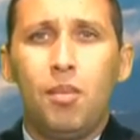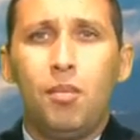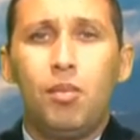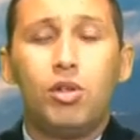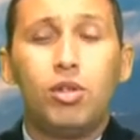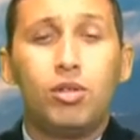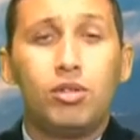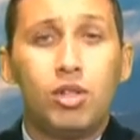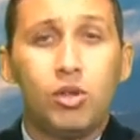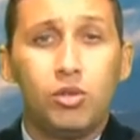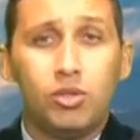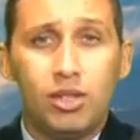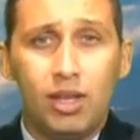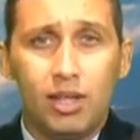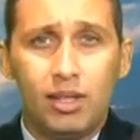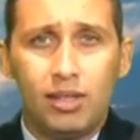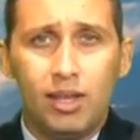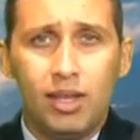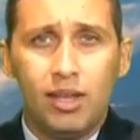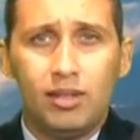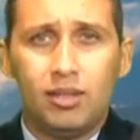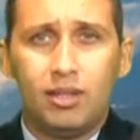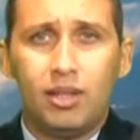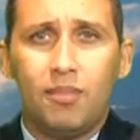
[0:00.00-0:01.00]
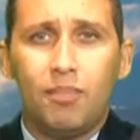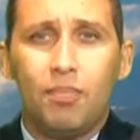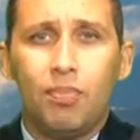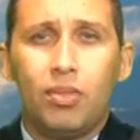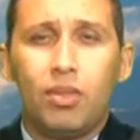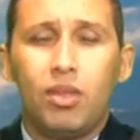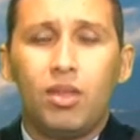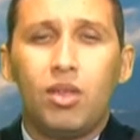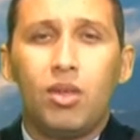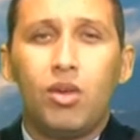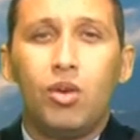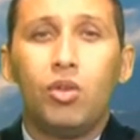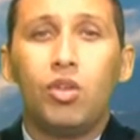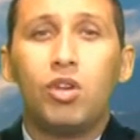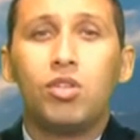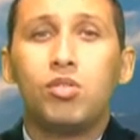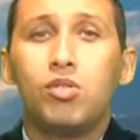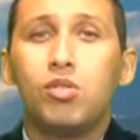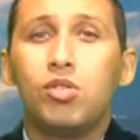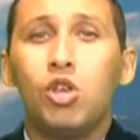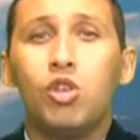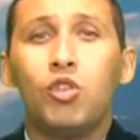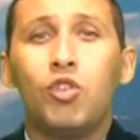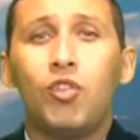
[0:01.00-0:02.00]
pois eu tenho certeza que o
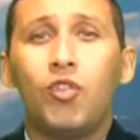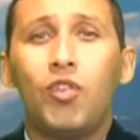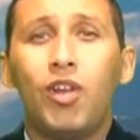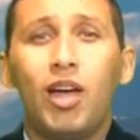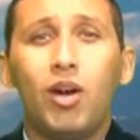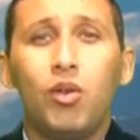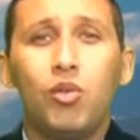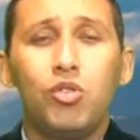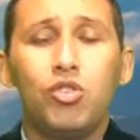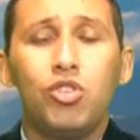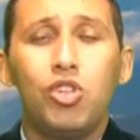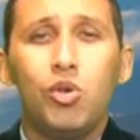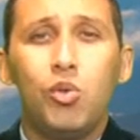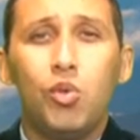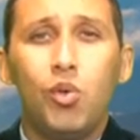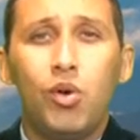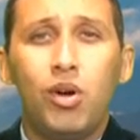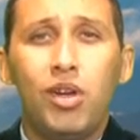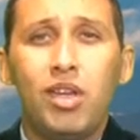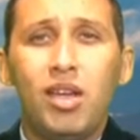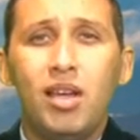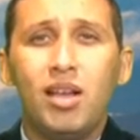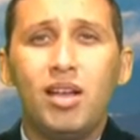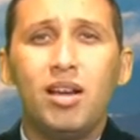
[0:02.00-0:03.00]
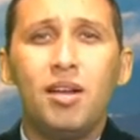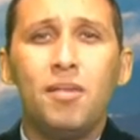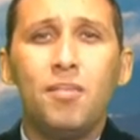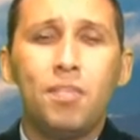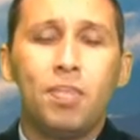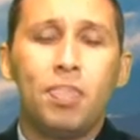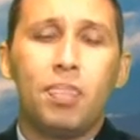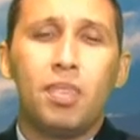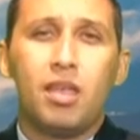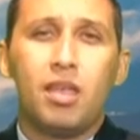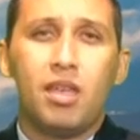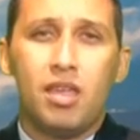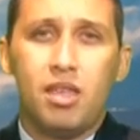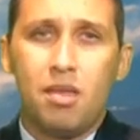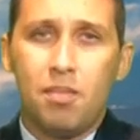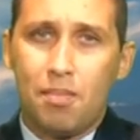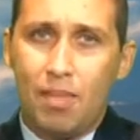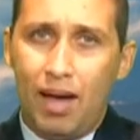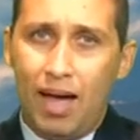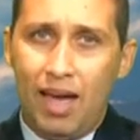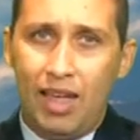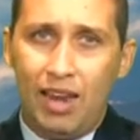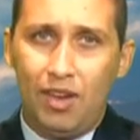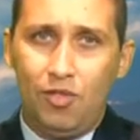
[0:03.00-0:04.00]
nosso Deus vai falar contigo rica e
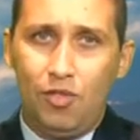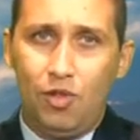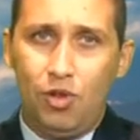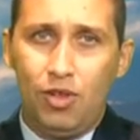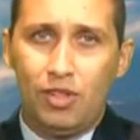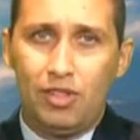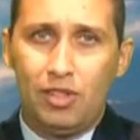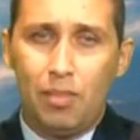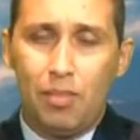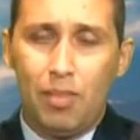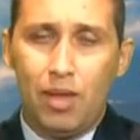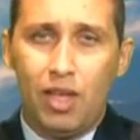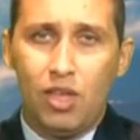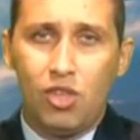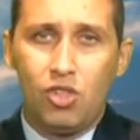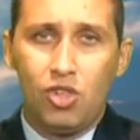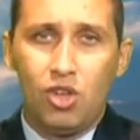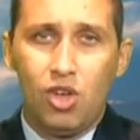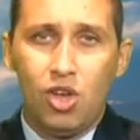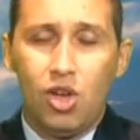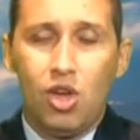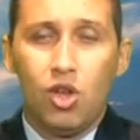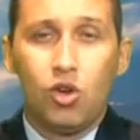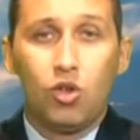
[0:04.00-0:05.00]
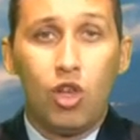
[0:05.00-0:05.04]
maravilhosamente.